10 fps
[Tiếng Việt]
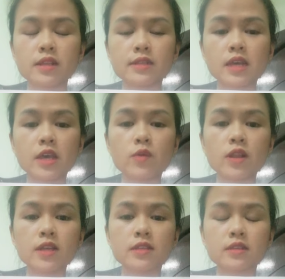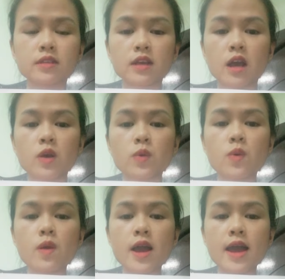sơ yếu lý lịch
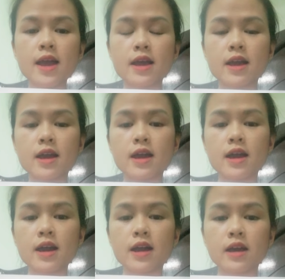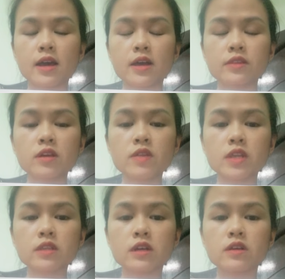qua à, thư
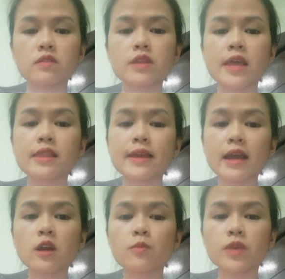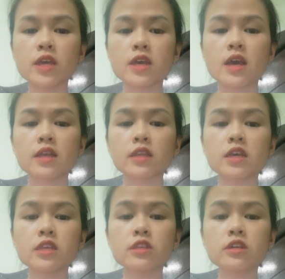điện tử đến các công ty
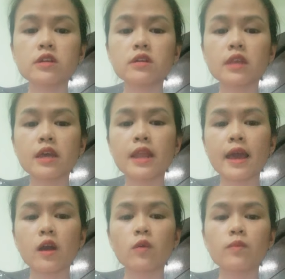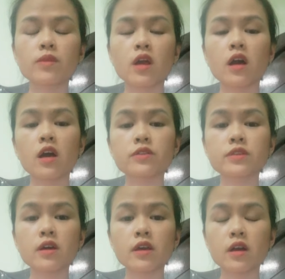thì như thế nào
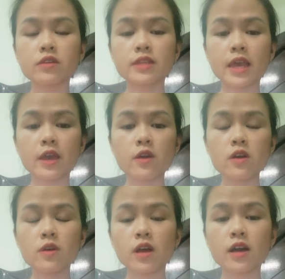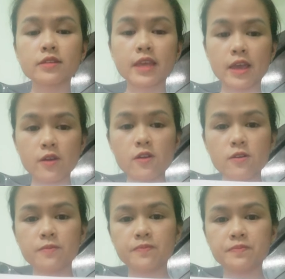어때요? 어때요?
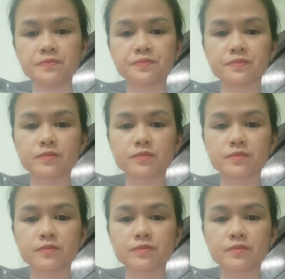음.